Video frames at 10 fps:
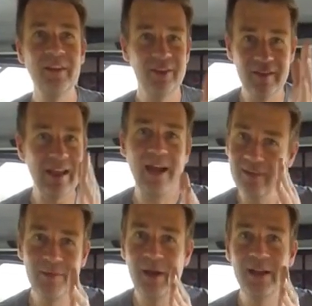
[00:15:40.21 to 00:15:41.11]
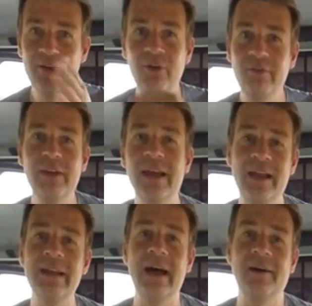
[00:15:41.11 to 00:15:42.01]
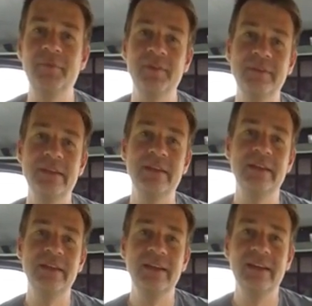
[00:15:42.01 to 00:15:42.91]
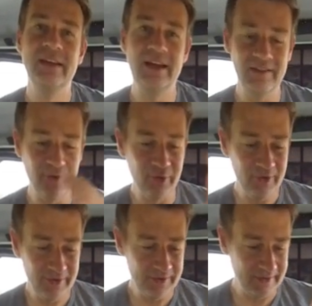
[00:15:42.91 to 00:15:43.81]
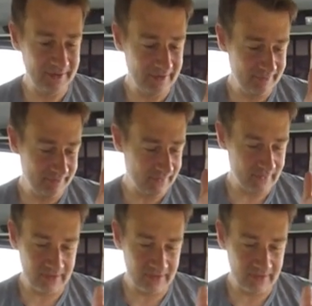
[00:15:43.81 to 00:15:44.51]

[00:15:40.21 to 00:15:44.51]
und das erste Mal in Norwegen angehabt. Also ähm,